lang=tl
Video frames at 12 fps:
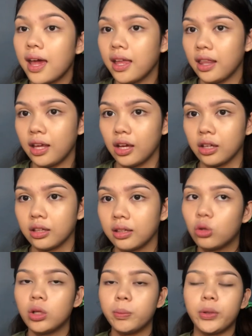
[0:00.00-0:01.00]
And ayun,
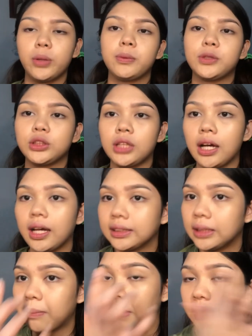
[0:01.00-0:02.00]
dual purpose siya
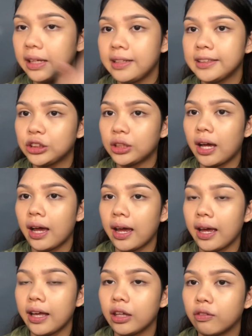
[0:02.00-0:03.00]
kasi panglinis siya
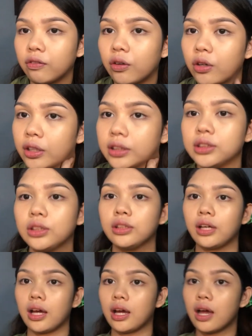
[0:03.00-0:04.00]
and of course, yun
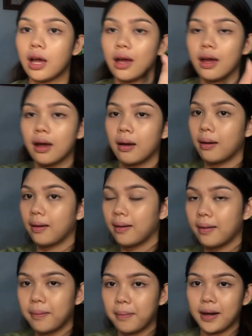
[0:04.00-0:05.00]
nga,
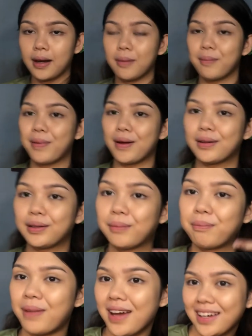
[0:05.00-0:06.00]
parang pang
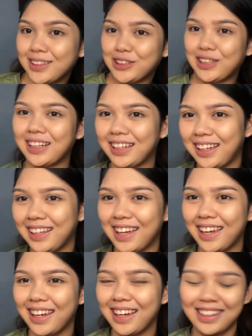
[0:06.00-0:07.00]
traction ng
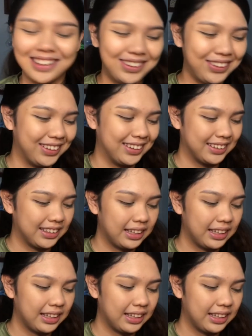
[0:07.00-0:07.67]
kilay, ganun.